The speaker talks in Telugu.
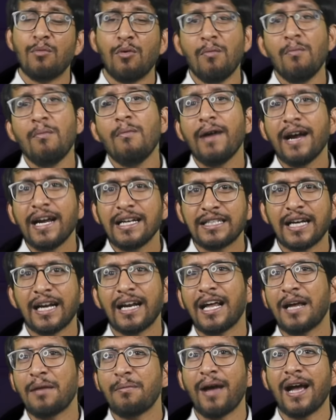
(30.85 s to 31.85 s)
ముంబై
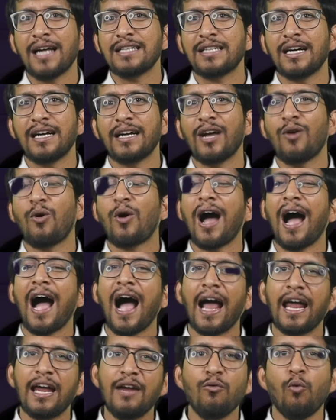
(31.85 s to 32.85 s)
చెన్నై మ్యాచ్ అంటే ఒక
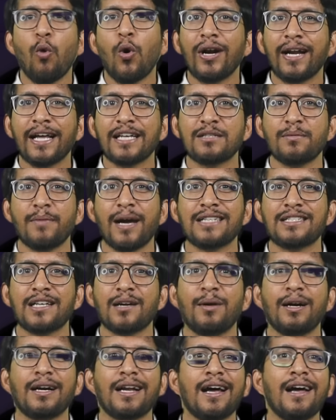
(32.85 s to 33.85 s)
హై వోల్టేజ్ మ్యాచ్
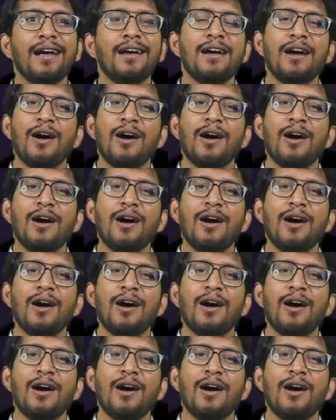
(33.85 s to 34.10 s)
అనమాట